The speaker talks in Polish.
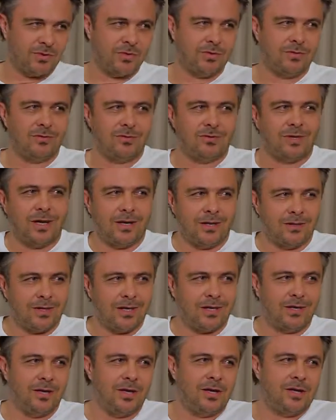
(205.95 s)
że no, tak,
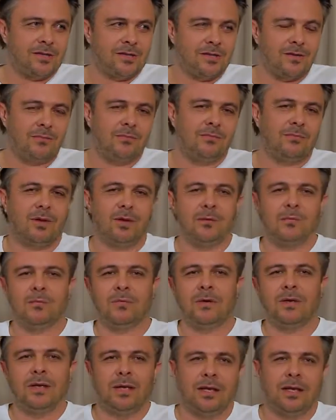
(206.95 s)
taki jestem, mam